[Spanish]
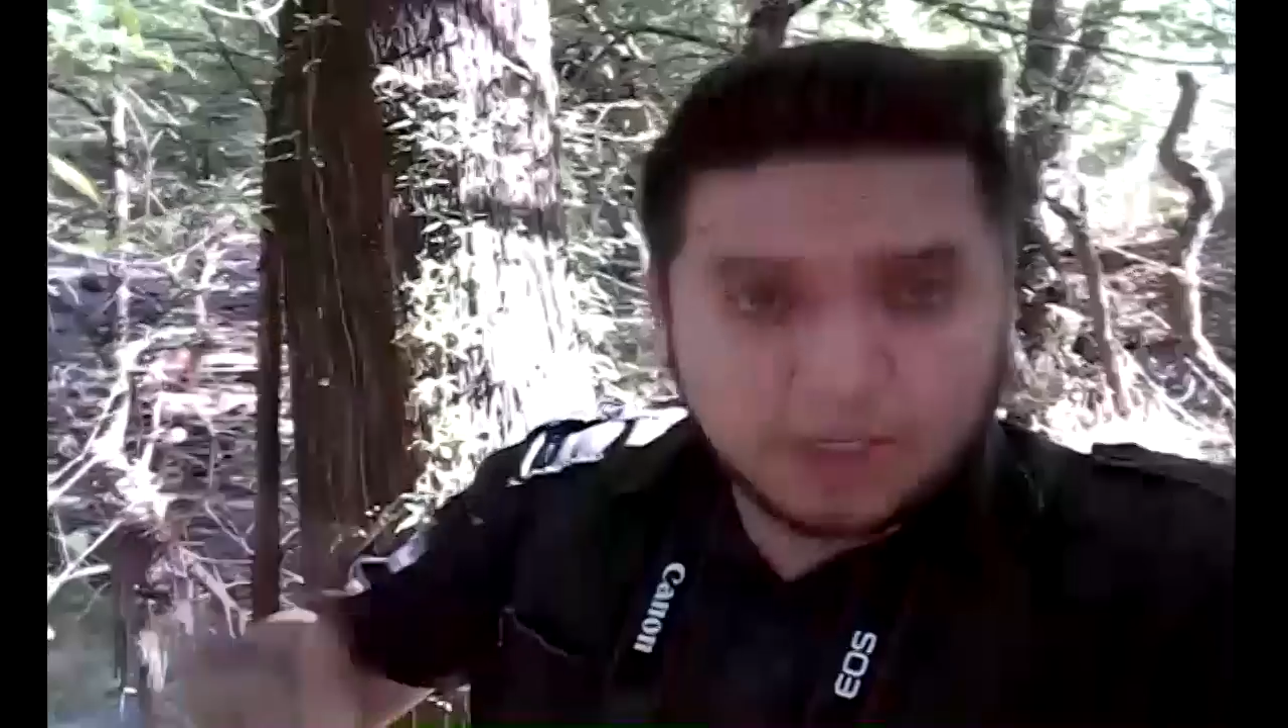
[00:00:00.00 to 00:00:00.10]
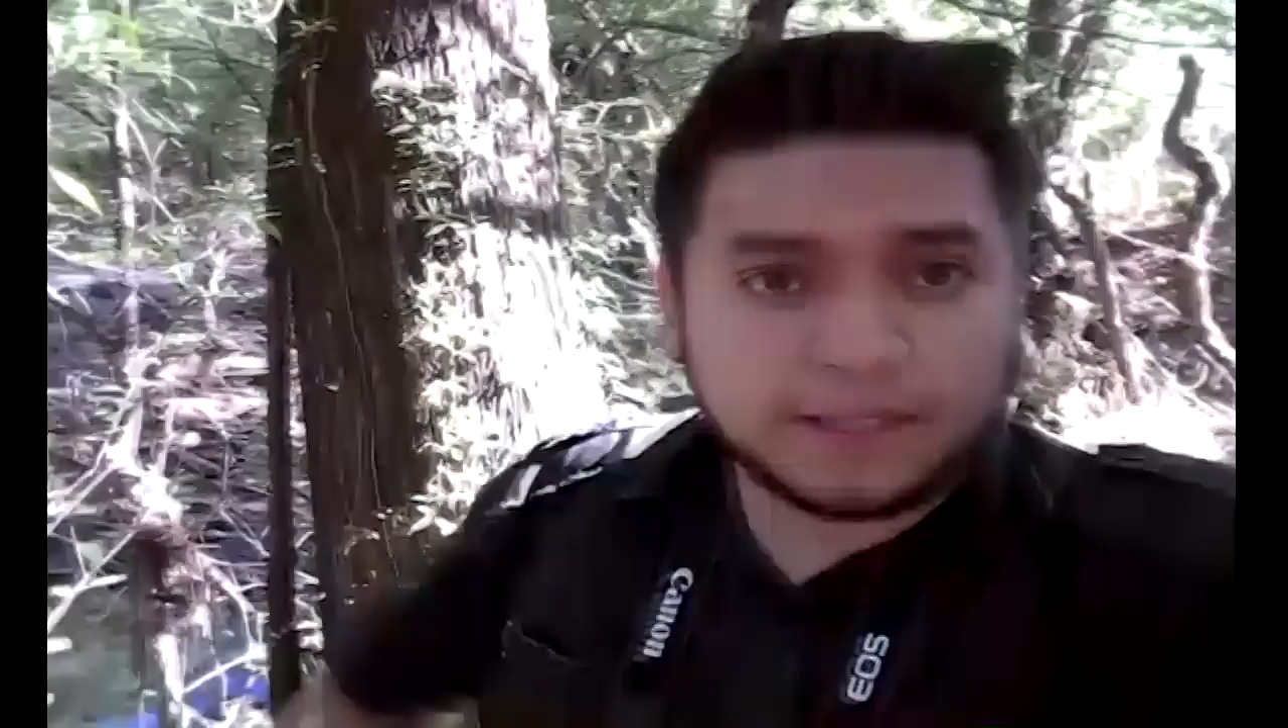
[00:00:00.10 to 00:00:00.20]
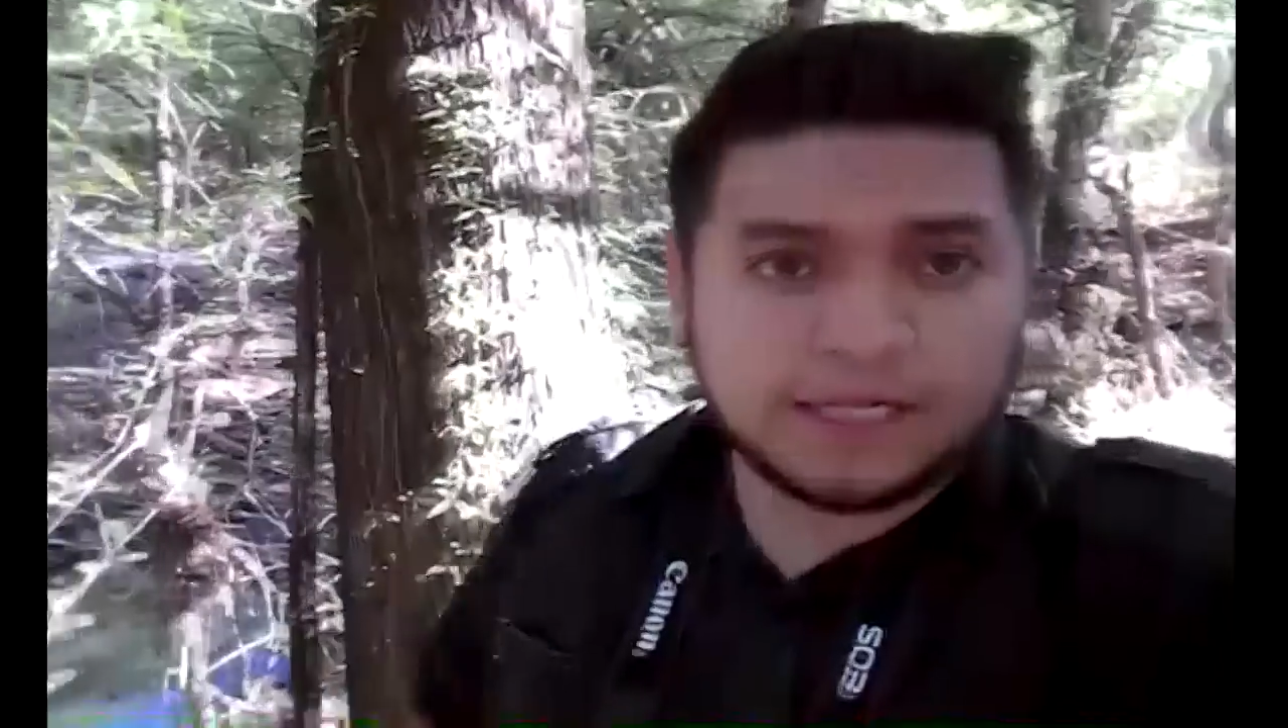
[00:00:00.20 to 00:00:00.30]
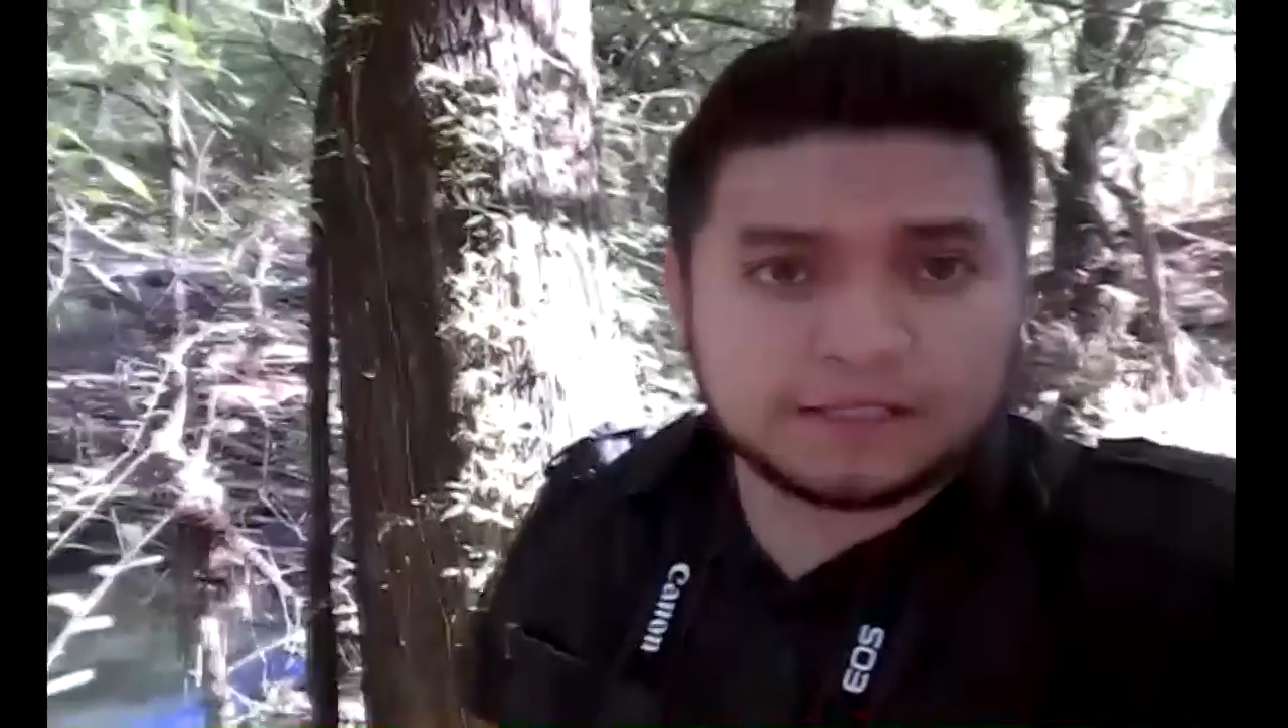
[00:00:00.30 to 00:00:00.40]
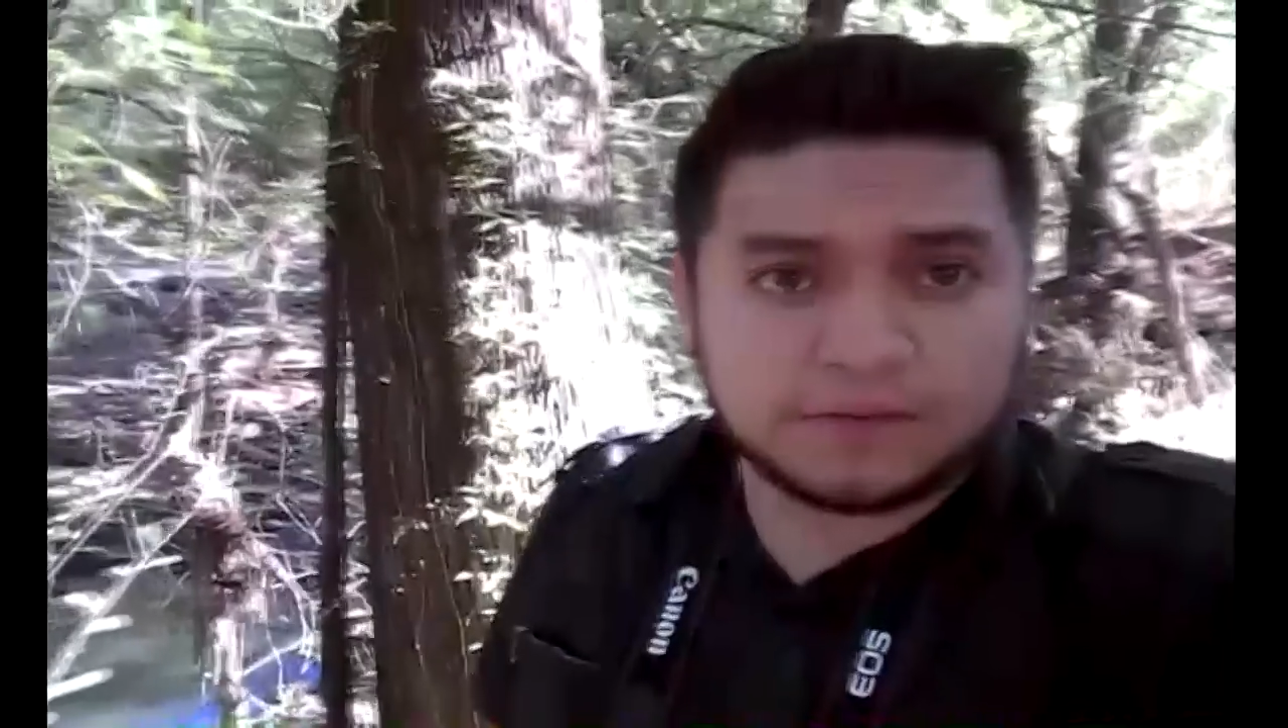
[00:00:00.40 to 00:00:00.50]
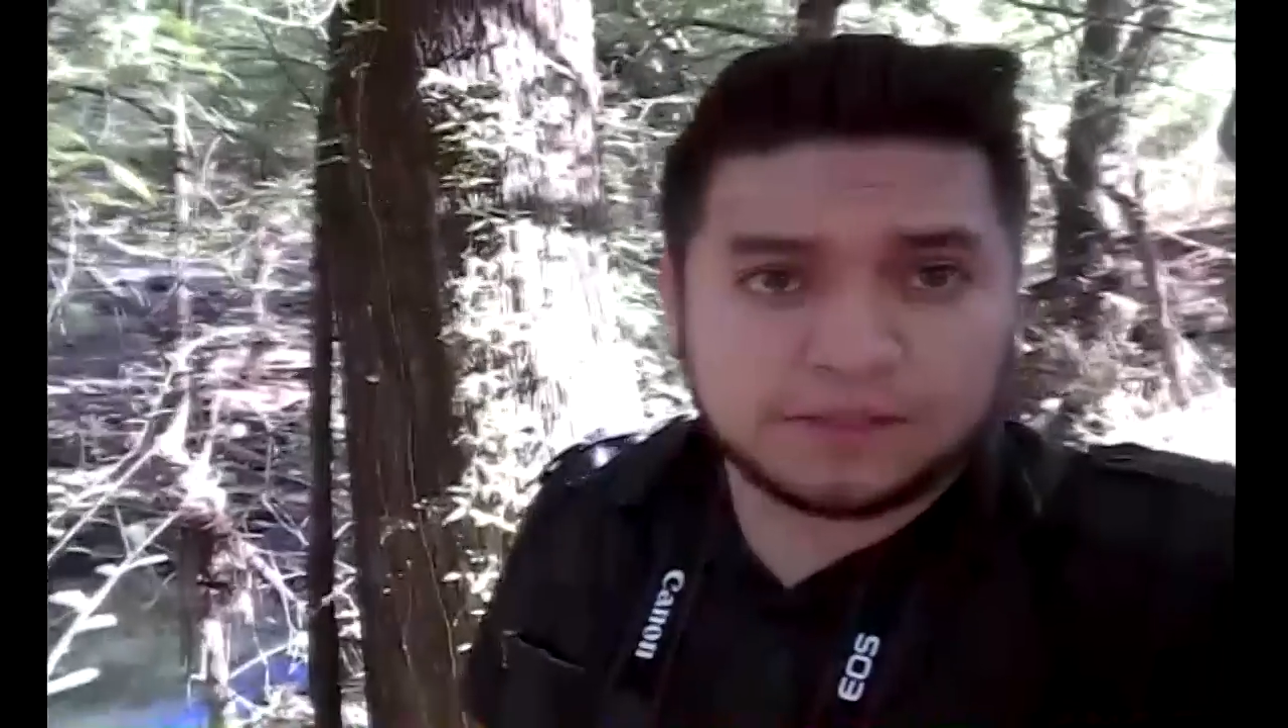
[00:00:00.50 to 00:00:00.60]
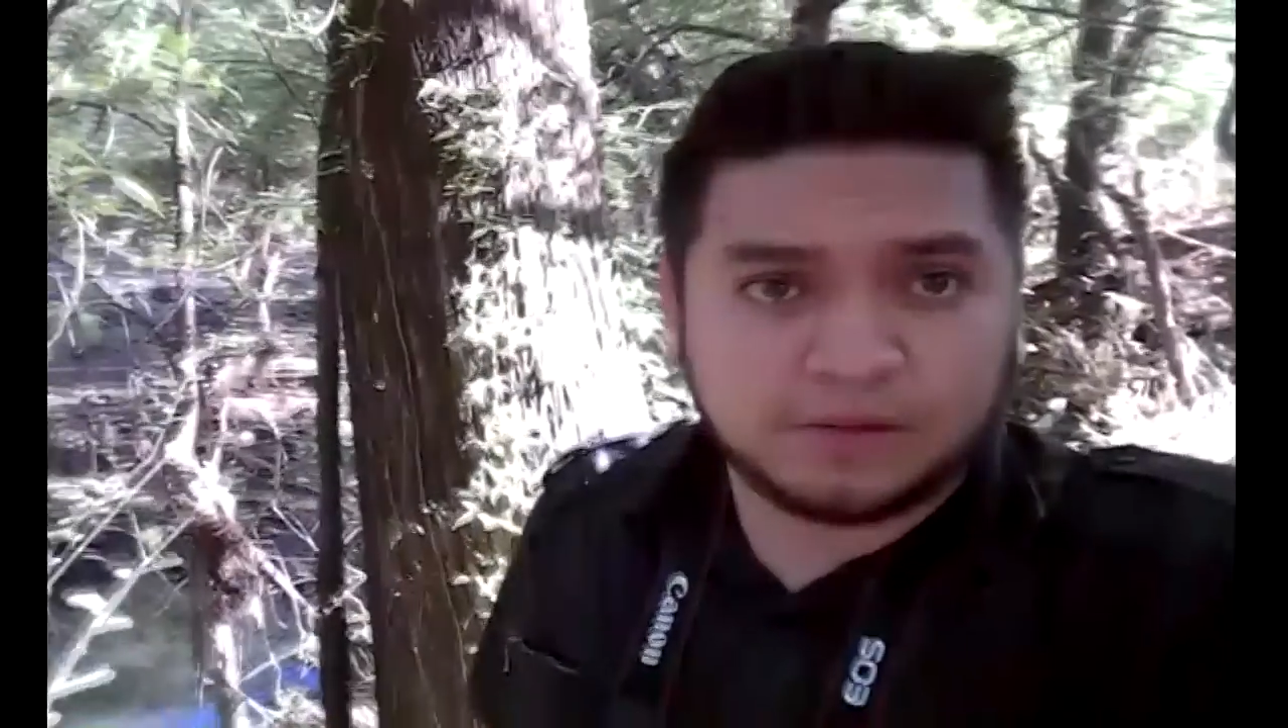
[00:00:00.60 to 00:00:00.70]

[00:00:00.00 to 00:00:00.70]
¿qué tal? Soy el